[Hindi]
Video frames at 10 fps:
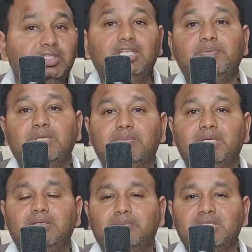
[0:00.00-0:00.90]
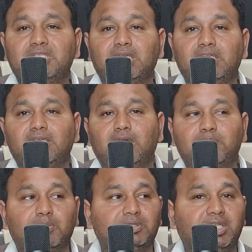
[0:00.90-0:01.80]
तीन फिल्में बेसिकली
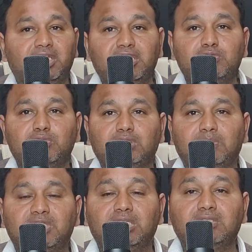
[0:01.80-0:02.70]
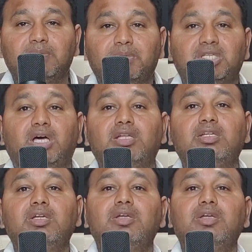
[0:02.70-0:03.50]
आपको पता है रिलीज हुई थी आप जानते हैं पठान